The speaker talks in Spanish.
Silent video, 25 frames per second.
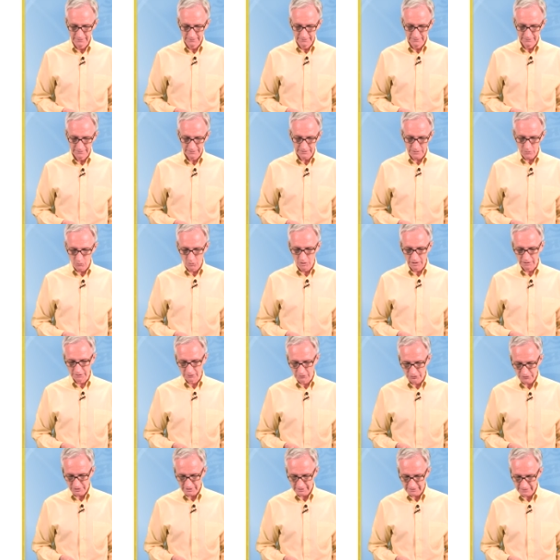igual
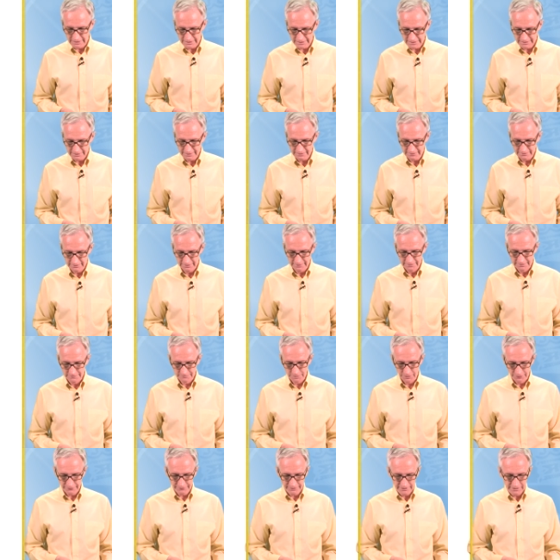2xy
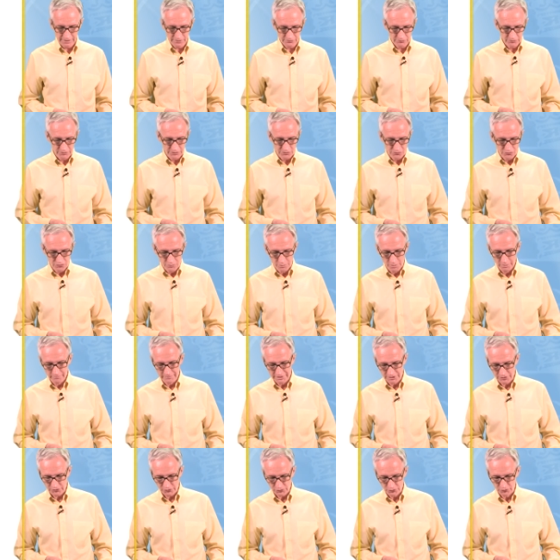por 5 y cubo
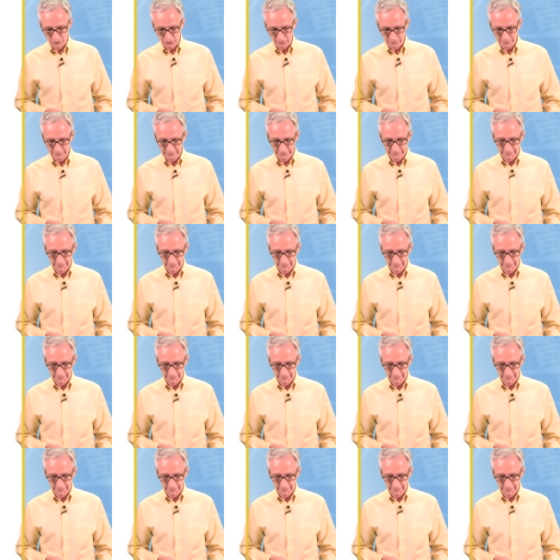menos 1,